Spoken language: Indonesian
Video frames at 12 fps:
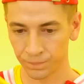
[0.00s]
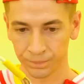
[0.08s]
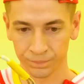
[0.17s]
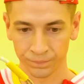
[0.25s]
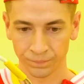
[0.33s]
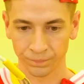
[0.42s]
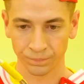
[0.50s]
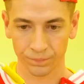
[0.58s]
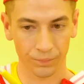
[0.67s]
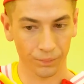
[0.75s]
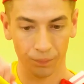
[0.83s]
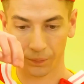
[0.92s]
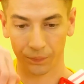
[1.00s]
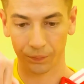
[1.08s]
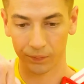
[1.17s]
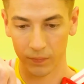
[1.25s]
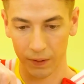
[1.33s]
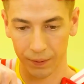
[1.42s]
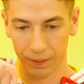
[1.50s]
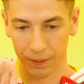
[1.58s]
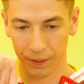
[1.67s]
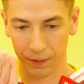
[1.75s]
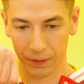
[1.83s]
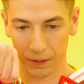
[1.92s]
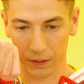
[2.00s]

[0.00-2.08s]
Aku membawakanmu hidangan. Baiklah, aku